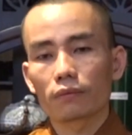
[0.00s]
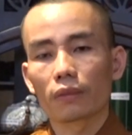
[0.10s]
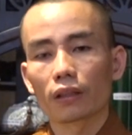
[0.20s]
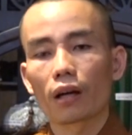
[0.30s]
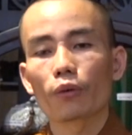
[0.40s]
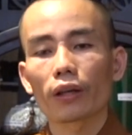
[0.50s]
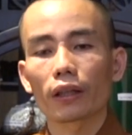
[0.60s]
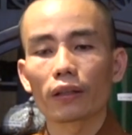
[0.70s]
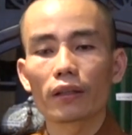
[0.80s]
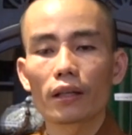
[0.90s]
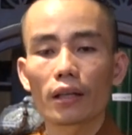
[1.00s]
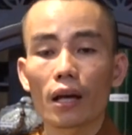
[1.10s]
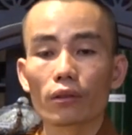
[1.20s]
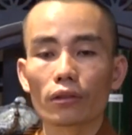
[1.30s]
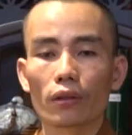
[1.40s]
mình có một cái cảnh giới
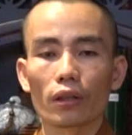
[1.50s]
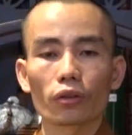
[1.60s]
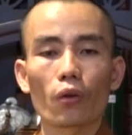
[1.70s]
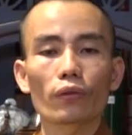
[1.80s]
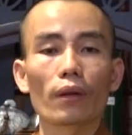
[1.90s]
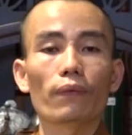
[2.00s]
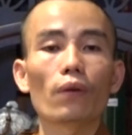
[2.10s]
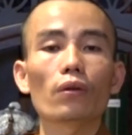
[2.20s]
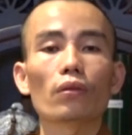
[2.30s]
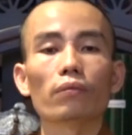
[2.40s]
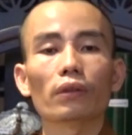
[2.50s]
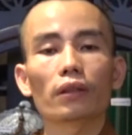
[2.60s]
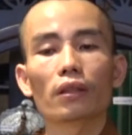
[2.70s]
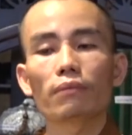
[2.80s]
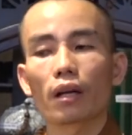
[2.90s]
nào được gọi là tốt đẹp vô cùng, cái
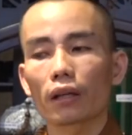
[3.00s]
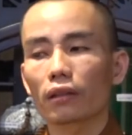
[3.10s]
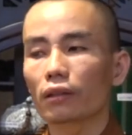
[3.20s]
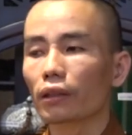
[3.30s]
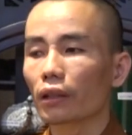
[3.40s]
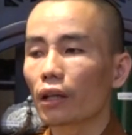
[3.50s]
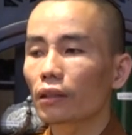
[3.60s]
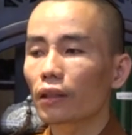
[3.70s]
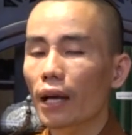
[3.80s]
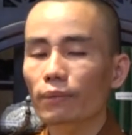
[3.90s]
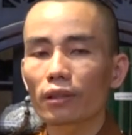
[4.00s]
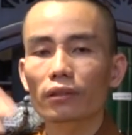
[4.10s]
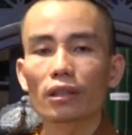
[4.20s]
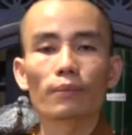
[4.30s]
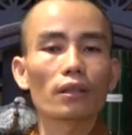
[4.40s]
thứ mà cái người hết tham sân
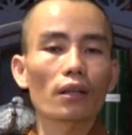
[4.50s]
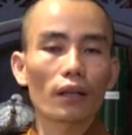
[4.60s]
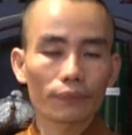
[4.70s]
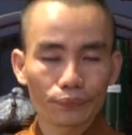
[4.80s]
si mới có.